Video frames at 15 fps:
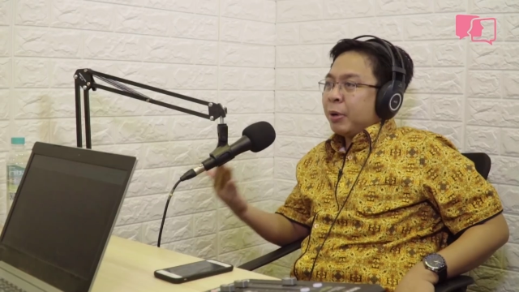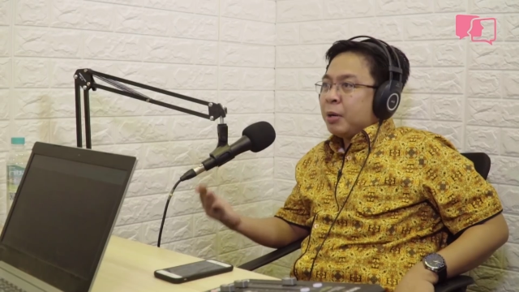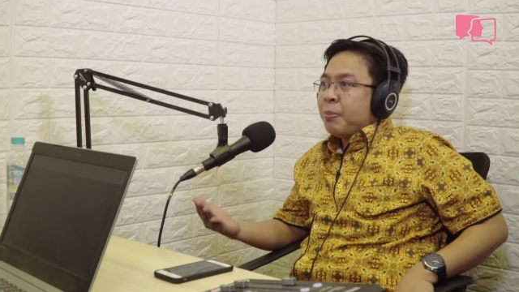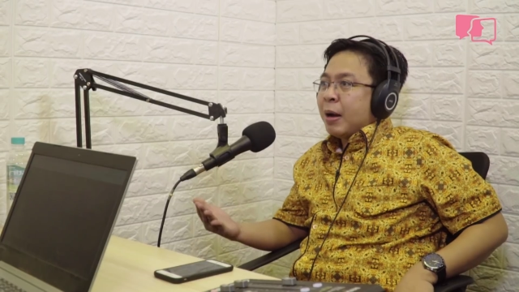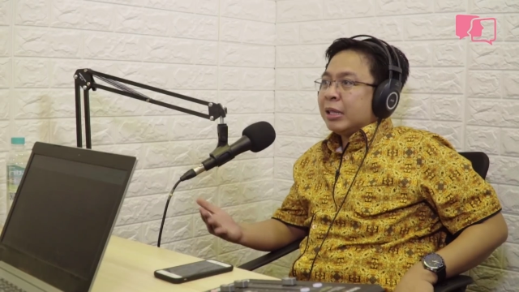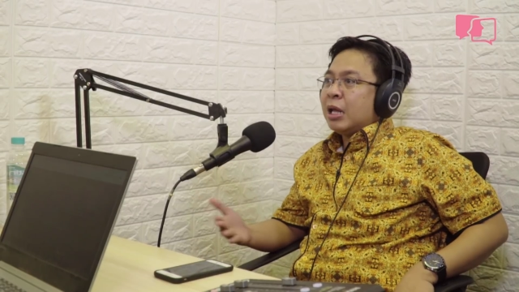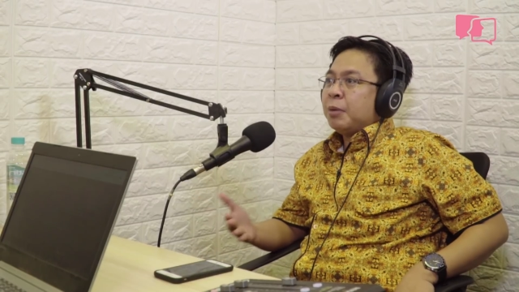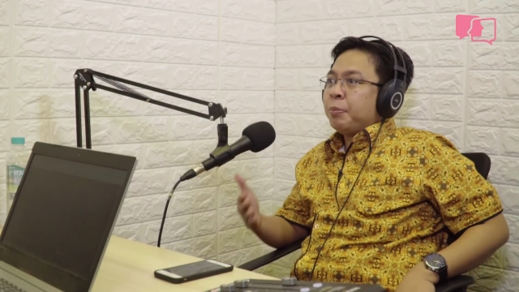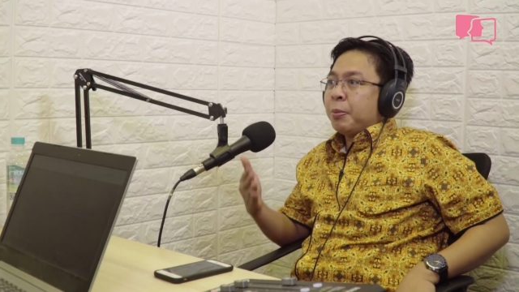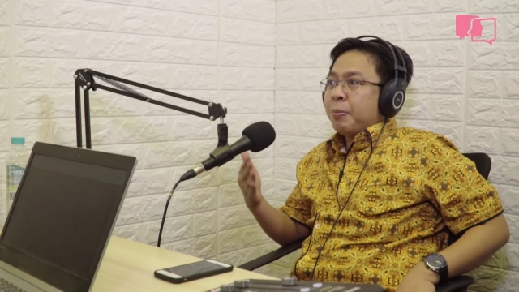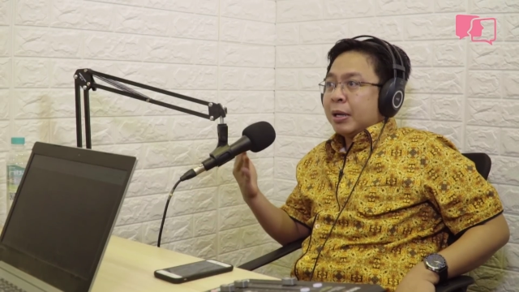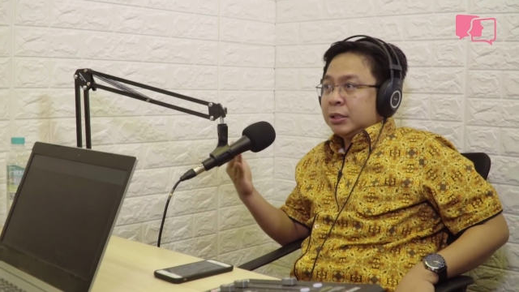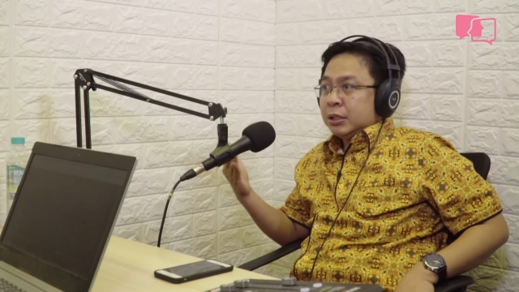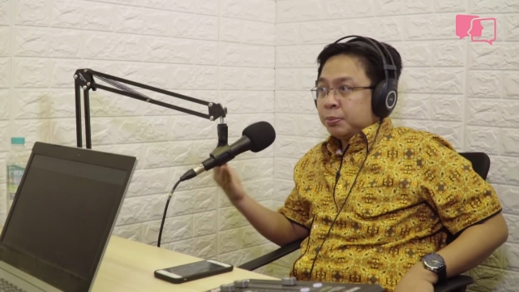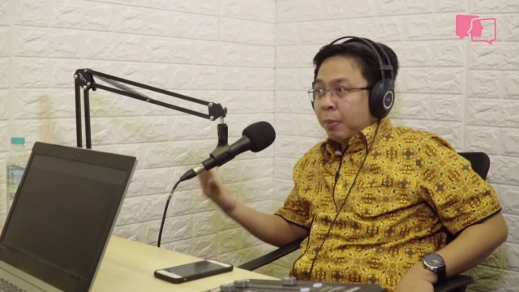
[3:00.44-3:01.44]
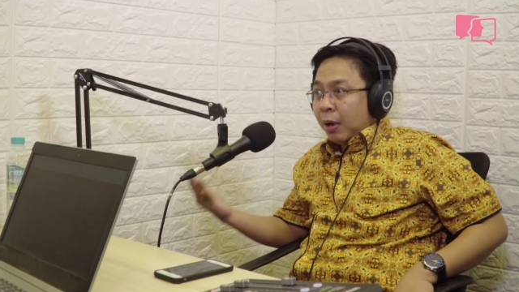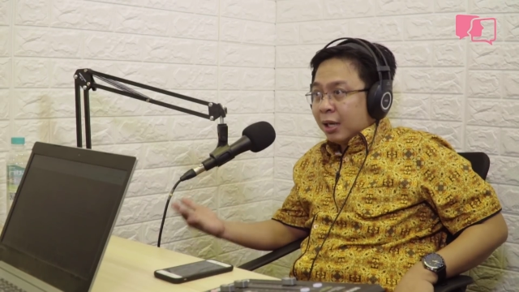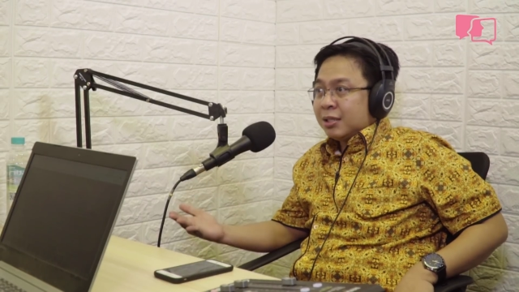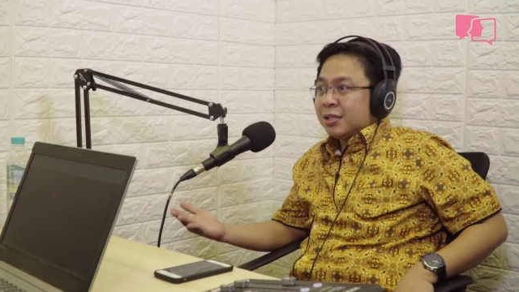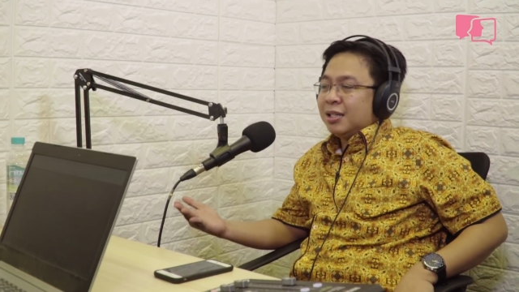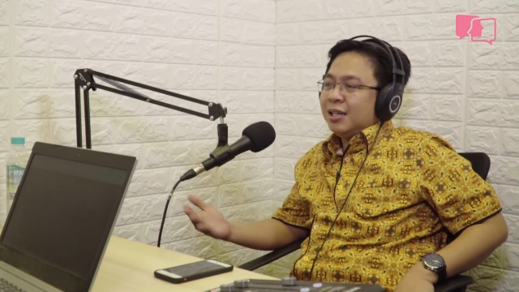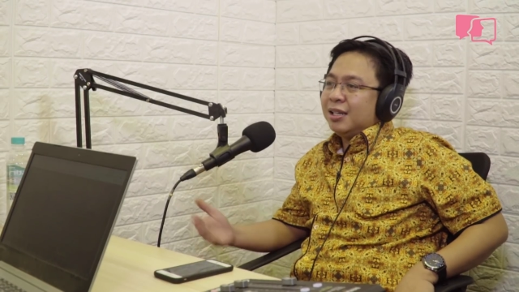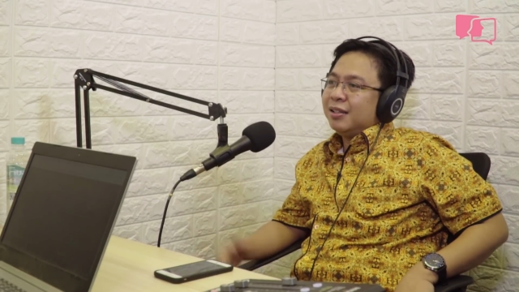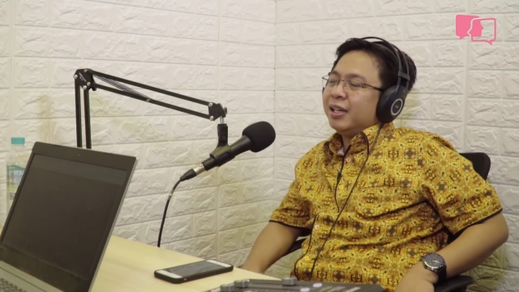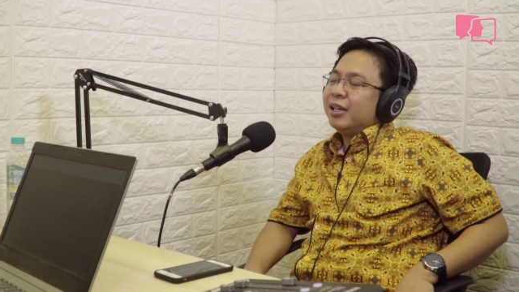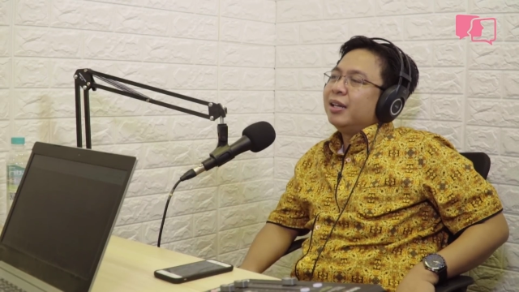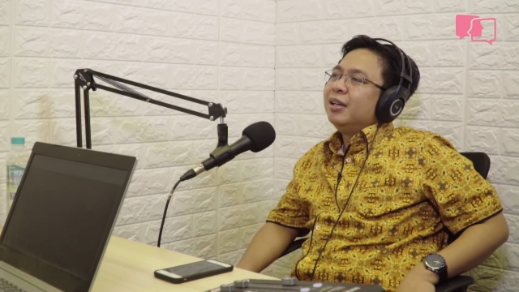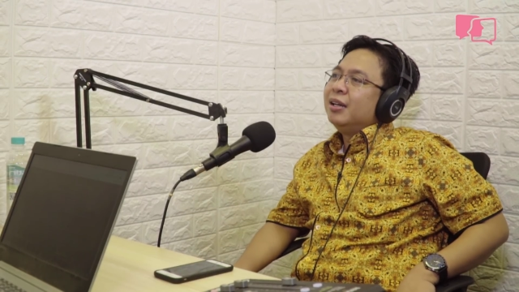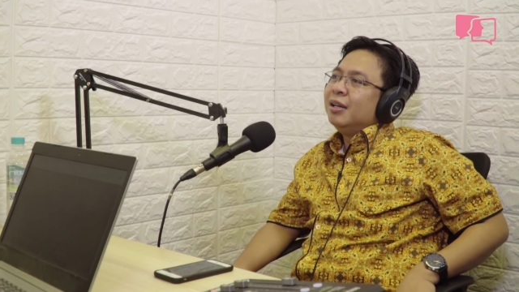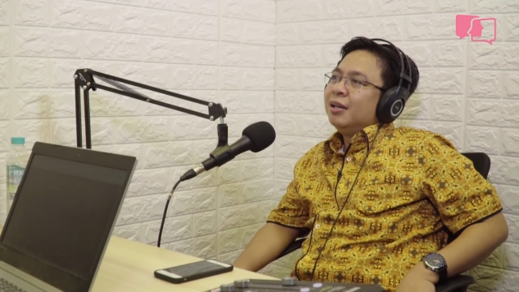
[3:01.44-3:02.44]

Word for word: perdebatan berbasis policy gitu ya.